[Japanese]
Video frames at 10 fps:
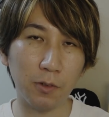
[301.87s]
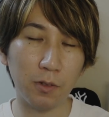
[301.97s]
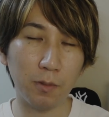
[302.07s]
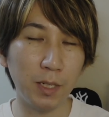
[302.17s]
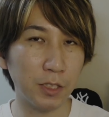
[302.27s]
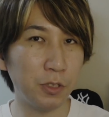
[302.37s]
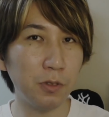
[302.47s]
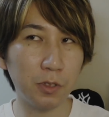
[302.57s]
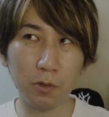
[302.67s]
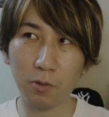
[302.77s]
の、まあ、
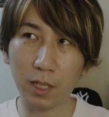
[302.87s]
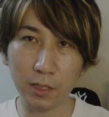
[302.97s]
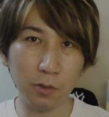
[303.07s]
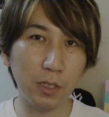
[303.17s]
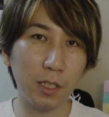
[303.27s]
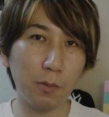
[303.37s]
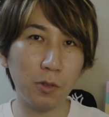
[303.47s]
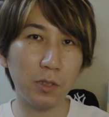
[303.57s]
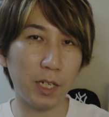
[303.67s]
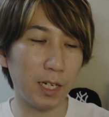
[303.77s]
宗教とかそういった
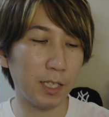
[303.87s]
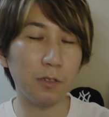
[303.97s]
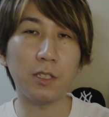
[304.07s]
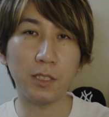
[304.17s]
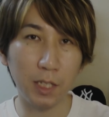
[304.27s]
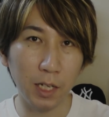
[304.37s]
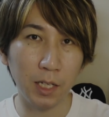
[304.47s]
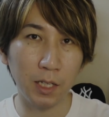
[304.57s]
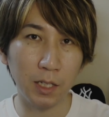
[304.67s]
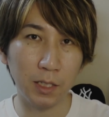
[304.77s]
ものに当たるんですね。
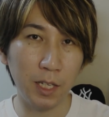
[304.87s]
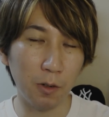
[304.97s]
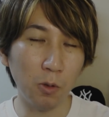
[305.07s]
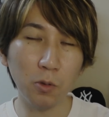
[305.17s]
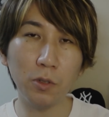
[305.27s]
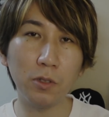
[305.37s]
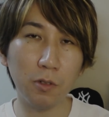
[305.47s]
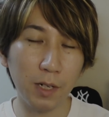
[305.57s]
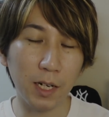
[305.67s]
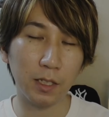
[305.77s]
で、おという
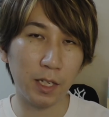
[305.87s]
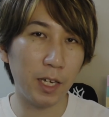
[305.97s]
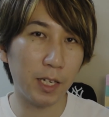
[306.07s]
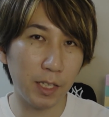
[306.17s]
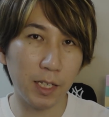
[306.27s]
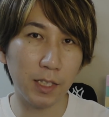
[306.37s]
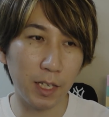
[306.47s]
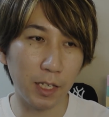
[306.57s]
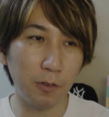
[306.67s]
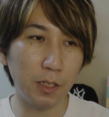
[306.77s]
のは経験なん
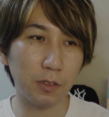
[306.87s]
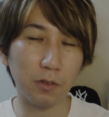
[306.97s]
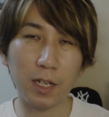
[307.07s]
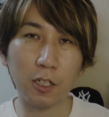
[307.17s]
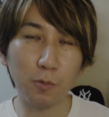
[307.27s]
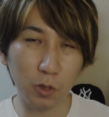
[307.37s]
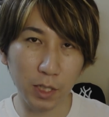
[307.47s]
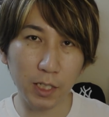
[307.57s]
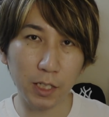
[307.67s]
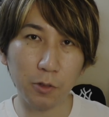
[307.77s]
で、いわゆるその学問
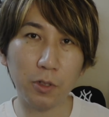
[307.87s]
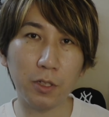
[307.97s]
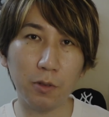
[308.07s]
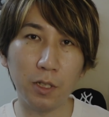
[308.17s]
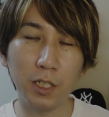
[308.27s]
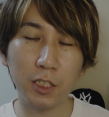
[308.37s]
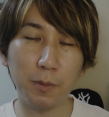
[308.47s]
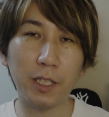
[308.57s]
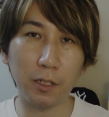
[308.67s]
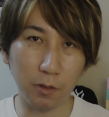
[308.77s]
的な領域を
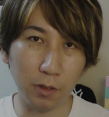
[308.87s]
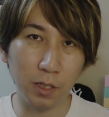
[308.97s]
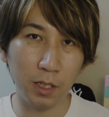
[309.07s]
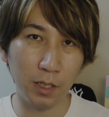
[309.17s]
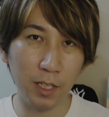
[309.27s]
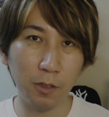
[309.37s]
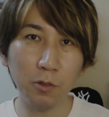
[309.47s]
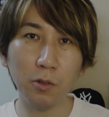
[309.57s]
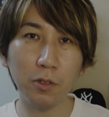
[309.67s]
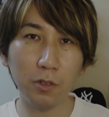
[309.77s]
占めていると。で、
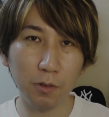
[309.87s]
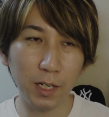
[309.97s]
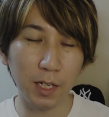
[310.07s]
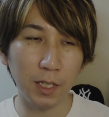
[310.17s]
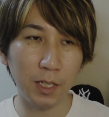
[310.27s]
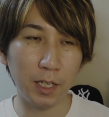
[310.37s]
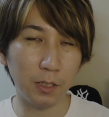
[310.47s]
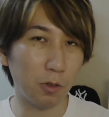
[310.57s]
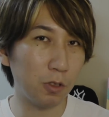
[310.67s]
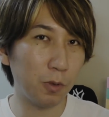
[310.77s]
うというのは、
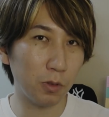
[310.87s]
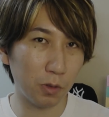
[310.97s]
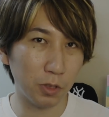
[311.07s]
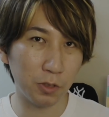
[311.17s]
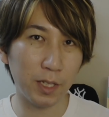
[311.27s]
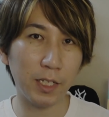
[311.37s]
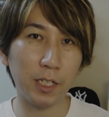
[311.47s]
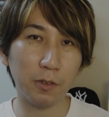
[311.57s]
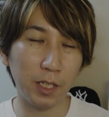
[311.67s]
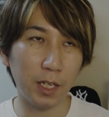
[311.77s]
えー、欲望の主体
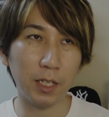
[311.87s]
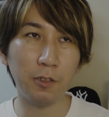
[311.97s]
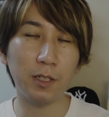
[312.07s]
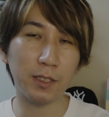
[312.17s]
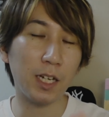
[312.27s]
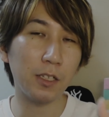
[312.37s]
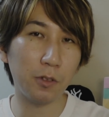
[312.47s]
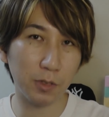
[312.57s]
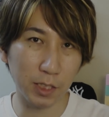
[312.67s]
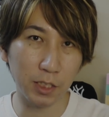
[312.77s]
なので、いわゆる産
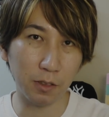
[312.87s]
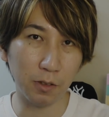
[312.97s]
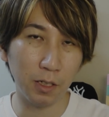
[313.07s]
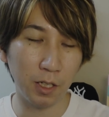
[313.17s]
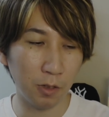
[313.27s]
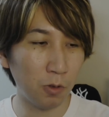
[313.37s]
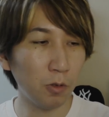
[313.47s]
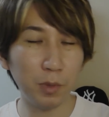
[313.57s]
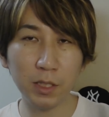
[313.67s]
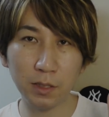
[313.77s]
業を指していると。こ
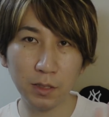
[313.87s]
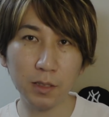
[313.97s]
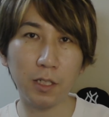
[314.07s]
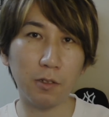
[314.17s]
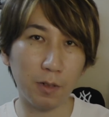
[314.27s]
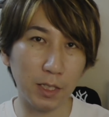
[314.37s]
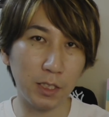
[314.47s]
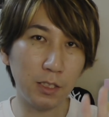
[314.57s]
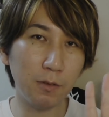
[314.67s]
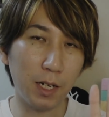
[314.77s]
の三つっていうのは、
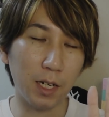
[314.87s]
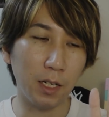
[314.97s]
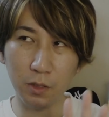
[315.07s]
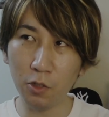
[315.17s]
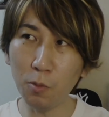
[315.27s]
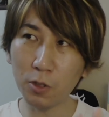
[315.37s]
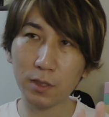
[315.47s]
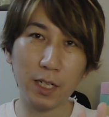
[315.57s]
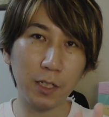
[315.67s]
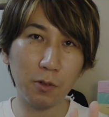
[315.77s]
実は、世持
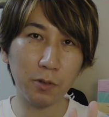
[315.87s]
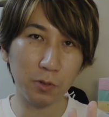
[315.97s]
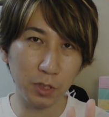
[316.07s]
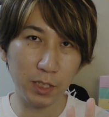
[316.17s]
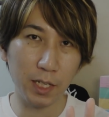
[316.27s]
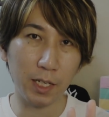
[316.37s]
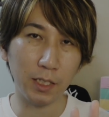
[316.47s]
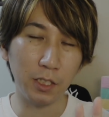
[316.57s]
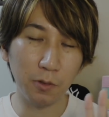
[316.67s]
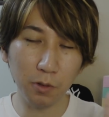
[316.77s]
つ外国として、
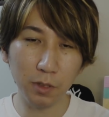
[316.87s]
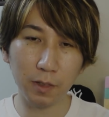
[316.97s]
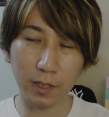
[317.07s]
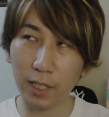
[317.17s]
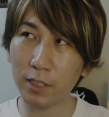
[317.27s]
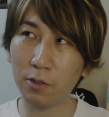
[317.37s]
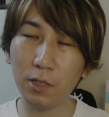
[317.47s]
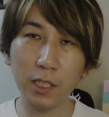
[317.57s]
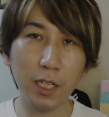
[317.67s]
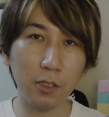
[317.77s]
日本ではない、そ
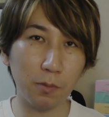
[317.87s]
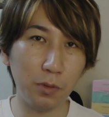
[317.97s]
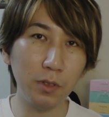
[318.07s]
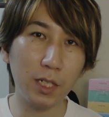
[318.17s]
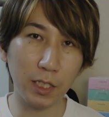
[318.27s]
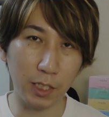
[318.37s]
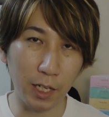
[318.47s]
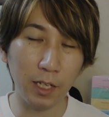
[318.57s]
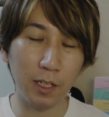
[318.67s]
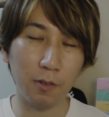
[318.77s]
れ以外の文化に
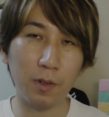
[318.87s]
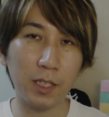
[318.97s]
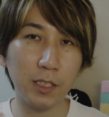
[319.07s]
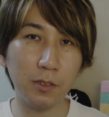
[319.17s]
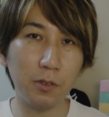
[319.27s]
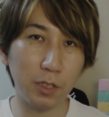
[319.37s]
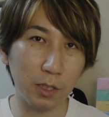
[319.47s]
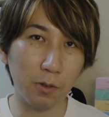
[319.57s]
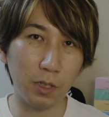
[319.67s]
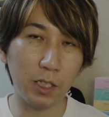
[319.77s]
ね、渡すよう
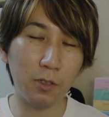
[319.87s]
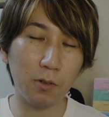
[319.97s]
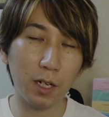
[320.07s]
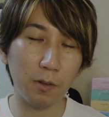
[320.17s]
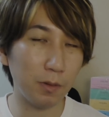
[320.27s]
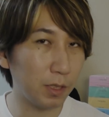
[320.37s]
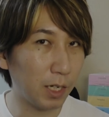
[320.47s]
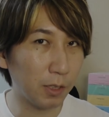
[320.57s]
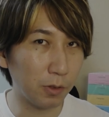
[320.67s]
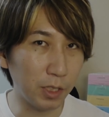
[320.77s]
に、こう、力道が、
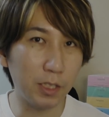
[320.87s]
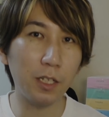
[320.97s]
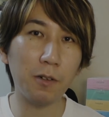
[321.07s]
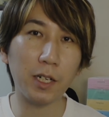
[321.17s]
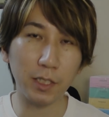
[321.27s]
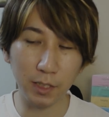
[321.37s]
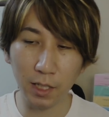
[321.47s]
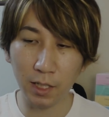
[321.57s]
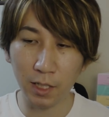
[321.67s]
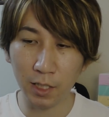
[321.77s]
あの、言ってるわけです
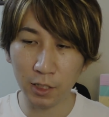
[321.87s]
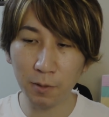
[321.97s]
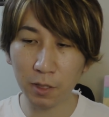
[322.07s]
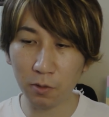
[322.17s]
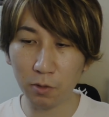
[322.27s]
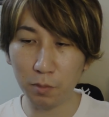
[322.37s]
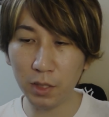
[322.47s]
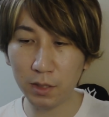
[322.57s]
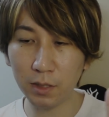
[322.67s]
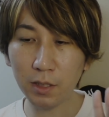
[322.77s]
ね。つまり、この
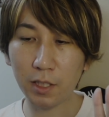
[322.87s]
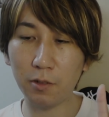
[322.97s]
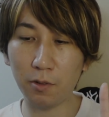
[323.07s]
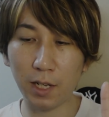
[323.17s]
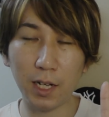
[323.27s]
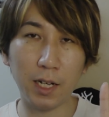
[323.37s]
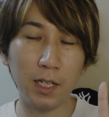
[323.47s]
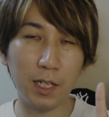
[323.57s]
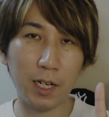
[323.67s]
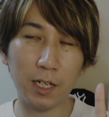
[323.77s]
三つっていうのが、
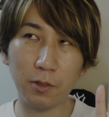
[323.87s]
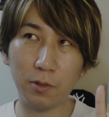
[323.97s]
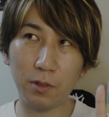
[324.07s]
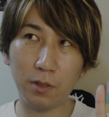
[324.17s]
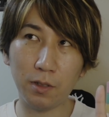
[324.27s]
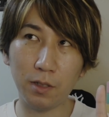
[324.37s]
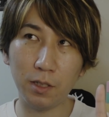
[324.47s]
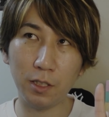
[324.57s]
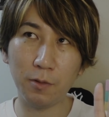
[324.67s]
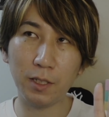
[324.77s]
あ
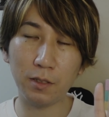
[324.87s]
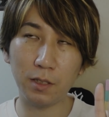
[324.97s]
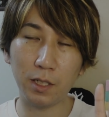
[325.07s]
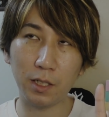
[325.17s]
のー、いわゆる、